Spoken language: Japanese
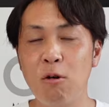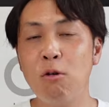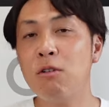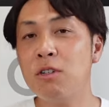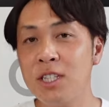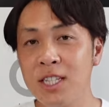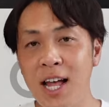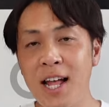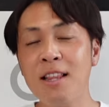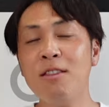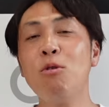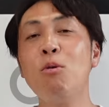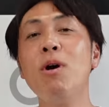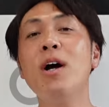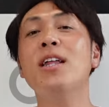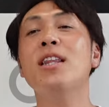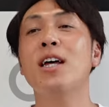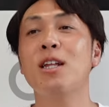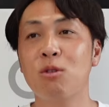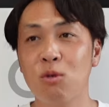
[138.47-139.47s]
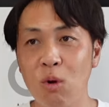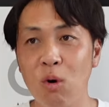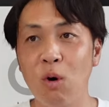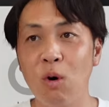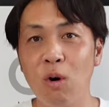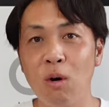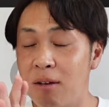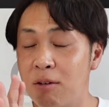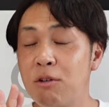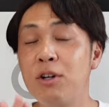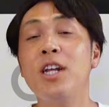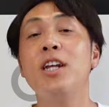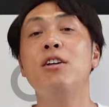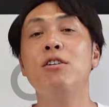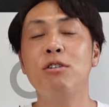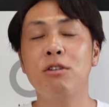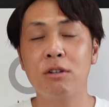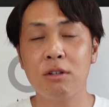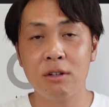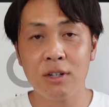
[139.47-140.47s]
63とかだと
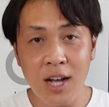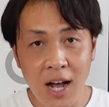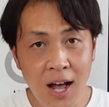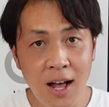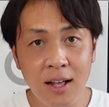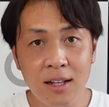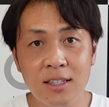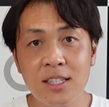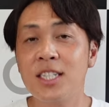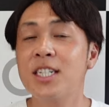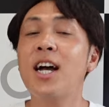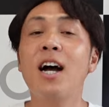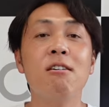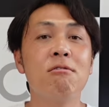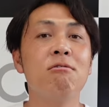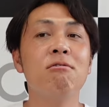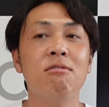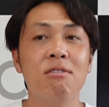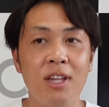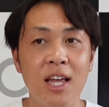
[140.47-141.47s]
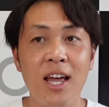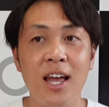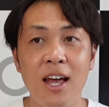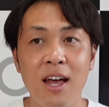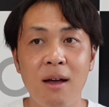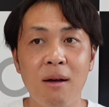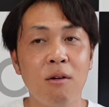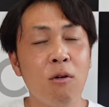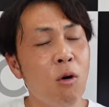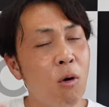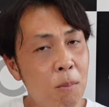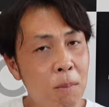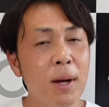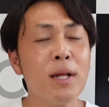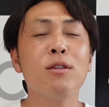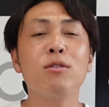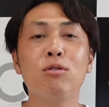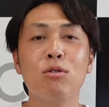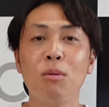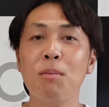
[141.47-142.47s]
グリルが違うんでこう
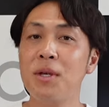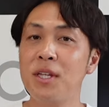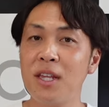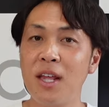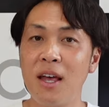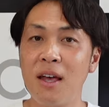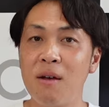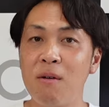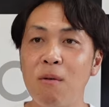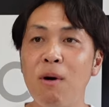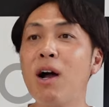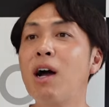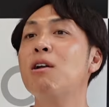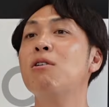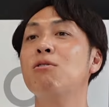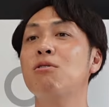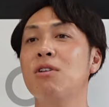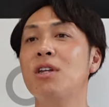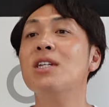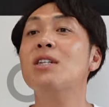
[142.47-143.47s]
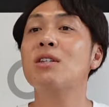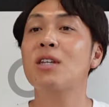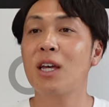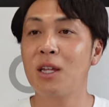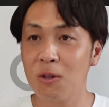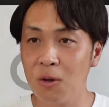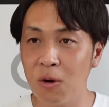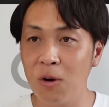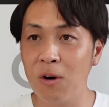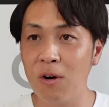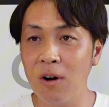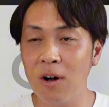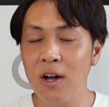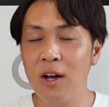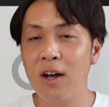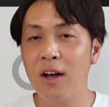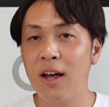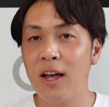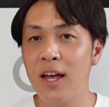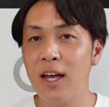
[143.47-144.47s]
パッと見てわかるんですけど、
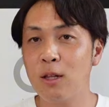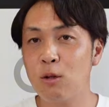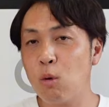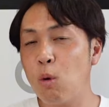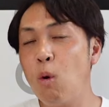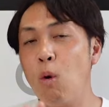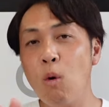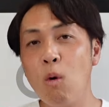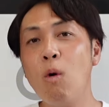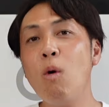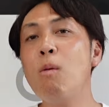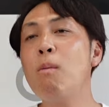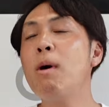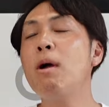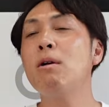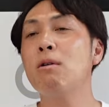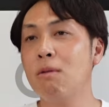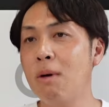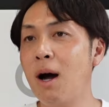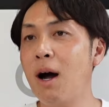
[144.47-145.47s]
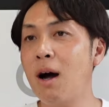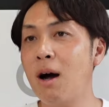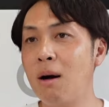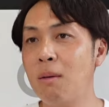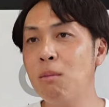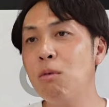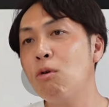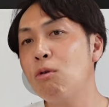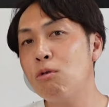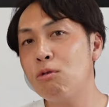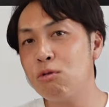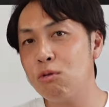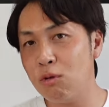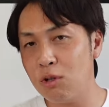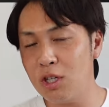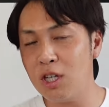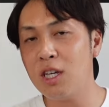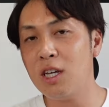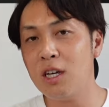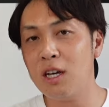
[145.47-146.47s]
うん、えーと、と550はもう本
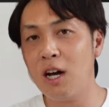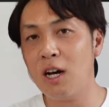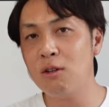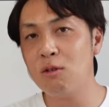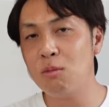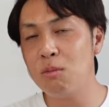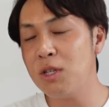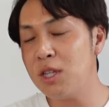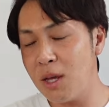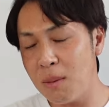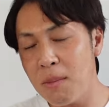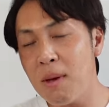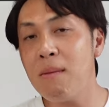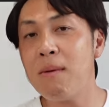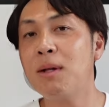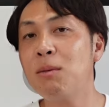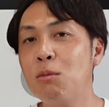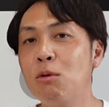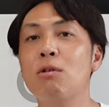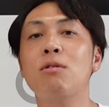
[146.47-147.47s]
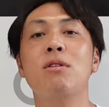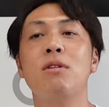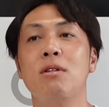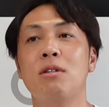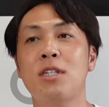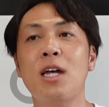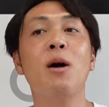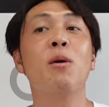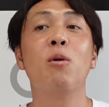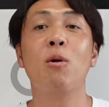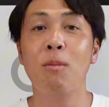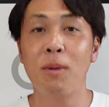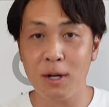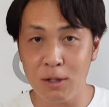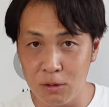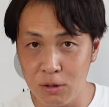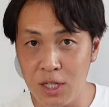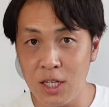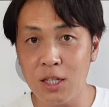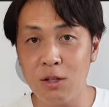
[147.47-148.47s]
当にあの見た目はもう
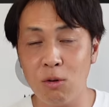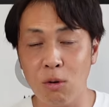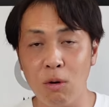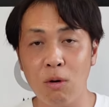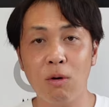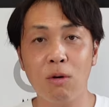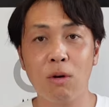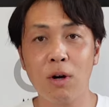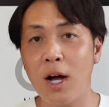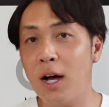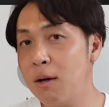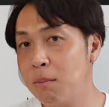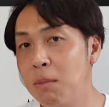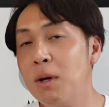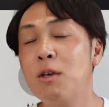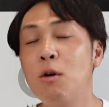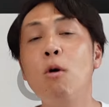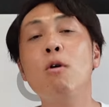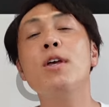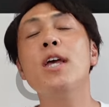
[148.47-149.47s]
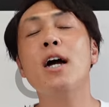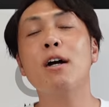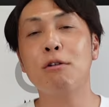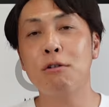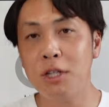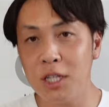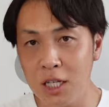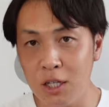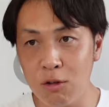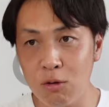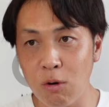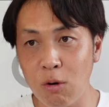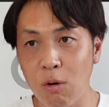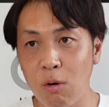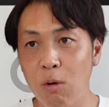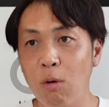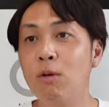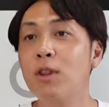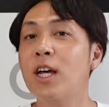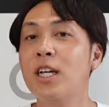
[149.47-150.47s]
350D とか、まあ、400D と
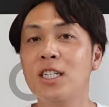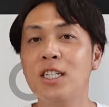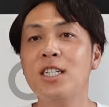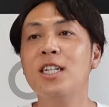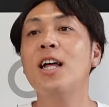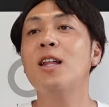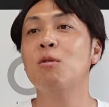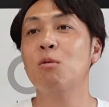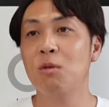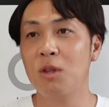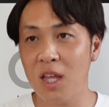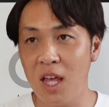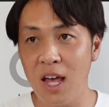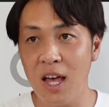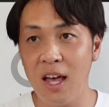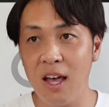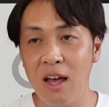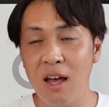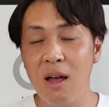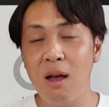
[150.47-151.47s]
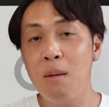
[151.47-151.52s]
同じなので、